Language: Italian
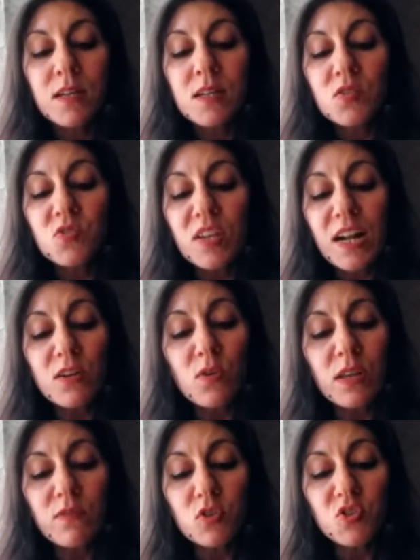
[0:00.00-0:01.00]
Saranno
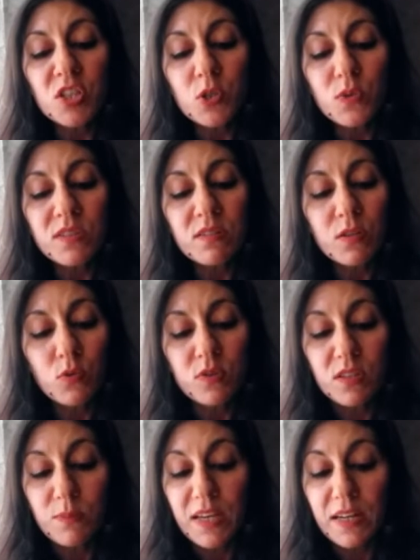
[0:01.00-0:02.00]
le voci di queste
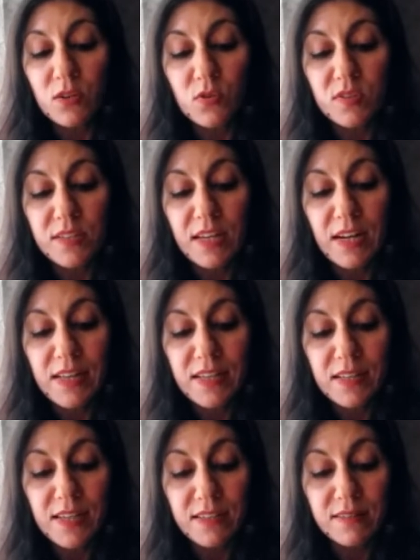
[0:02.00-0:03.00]
ultime a raccontare
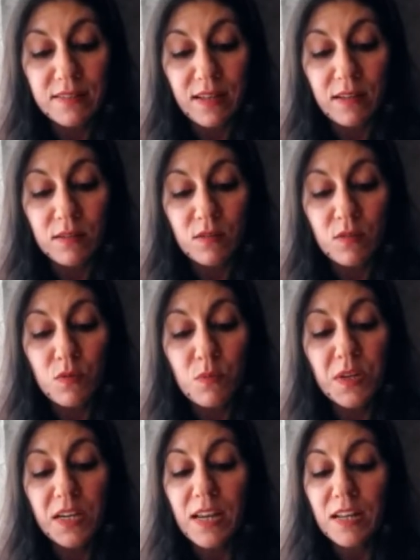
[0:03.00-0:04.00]
l'inchiesta,
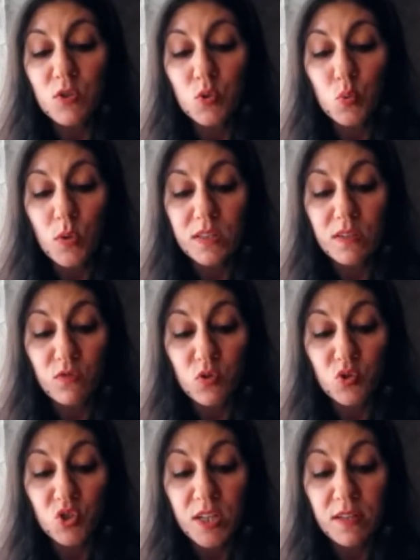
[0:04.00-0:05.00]
perché la sua di
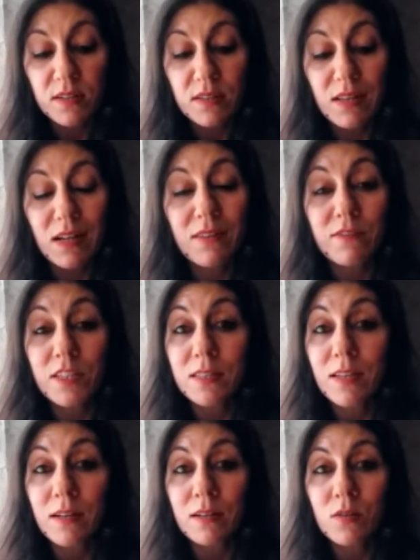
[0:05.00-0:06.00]
voce dalla vita